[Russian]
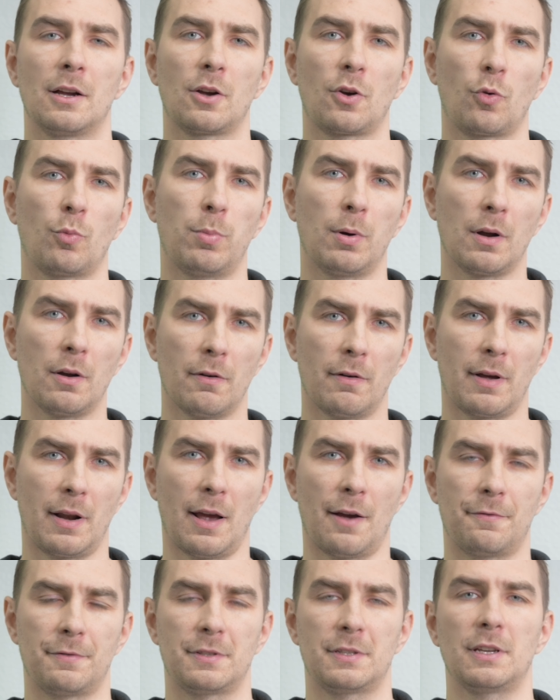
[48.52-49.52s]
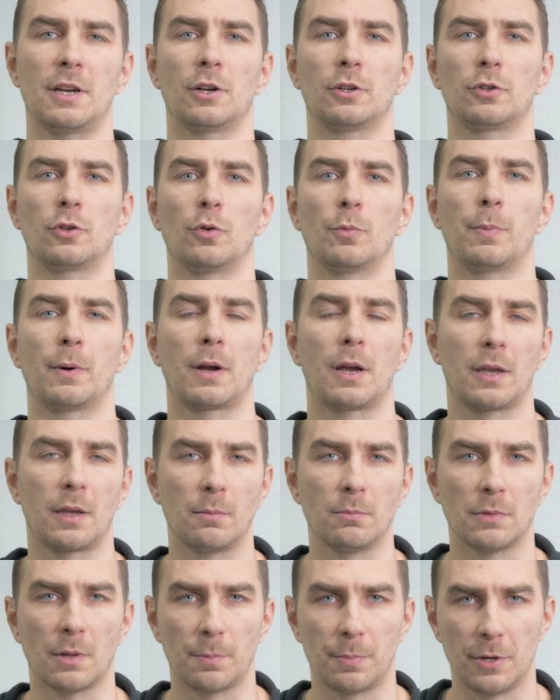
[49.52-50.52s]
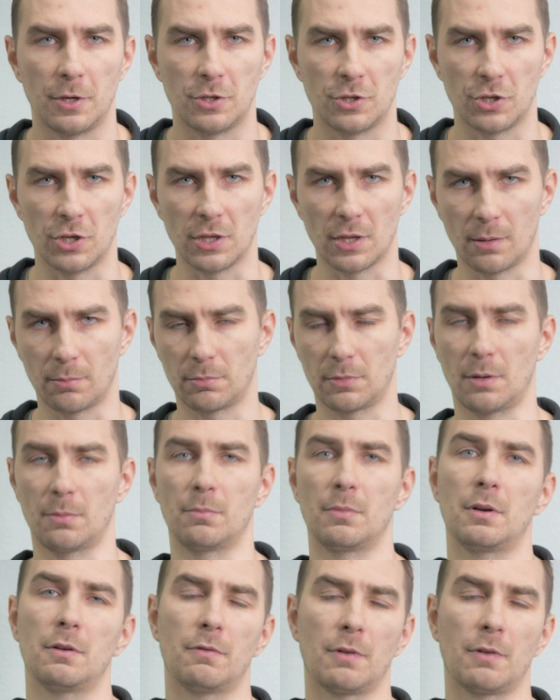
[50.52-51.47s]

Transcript: грубо говоря, все, кто по каким-то причинам там,